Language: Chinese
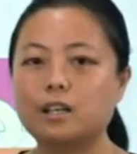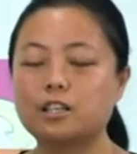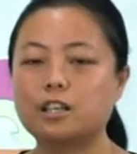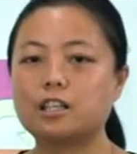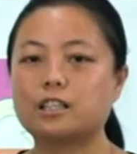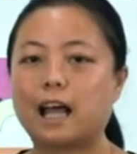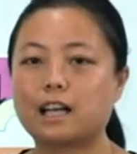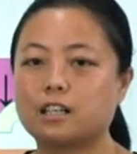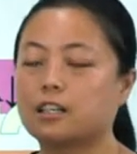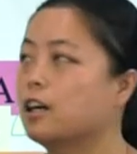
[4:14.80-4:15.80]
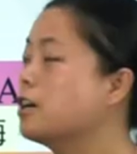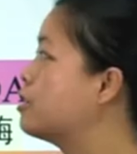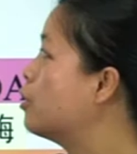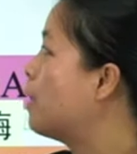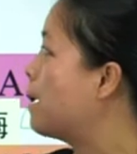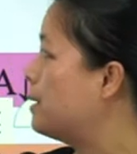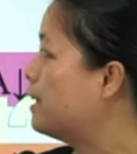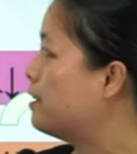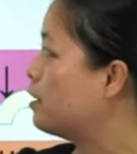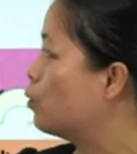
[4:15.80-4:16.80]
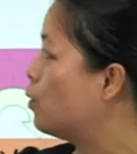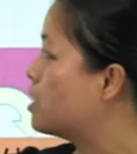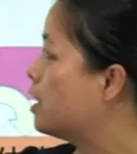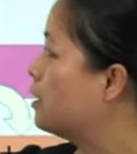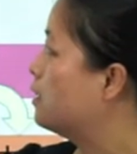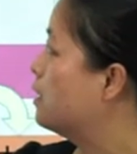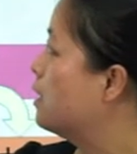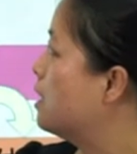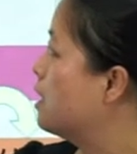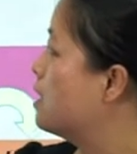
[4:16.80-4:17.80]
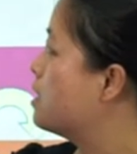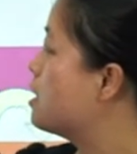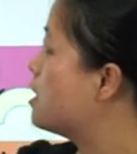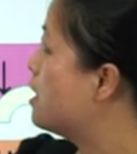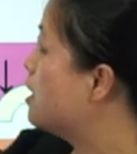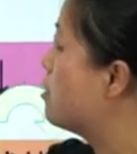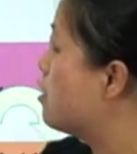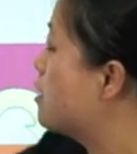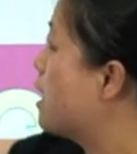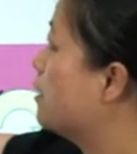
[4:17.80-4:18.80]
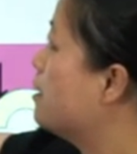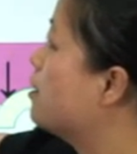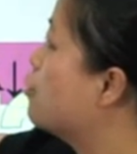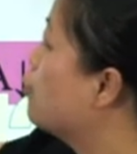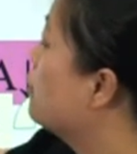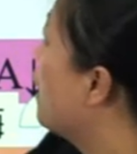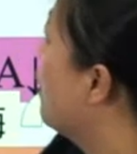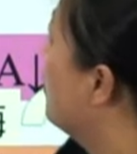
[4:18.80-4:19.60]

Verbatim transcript: 这是它整个生化病理的一个过程。这是一个正常的一个中脑，